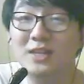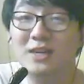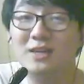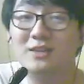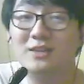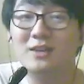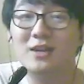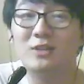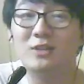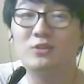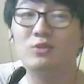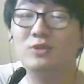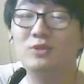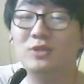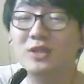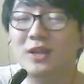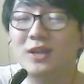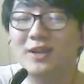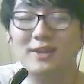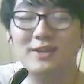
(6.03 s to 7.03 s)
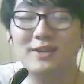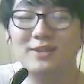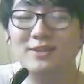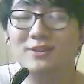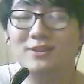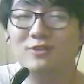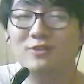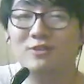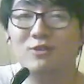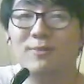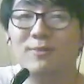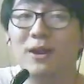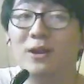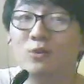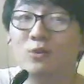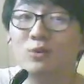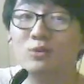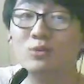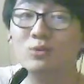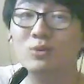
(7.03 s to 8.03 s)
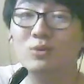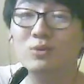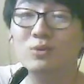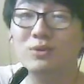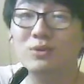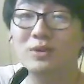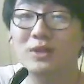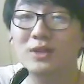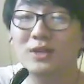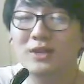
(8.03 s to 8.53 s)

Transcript: 때 그 가족이나 애인이 있는 거 말고도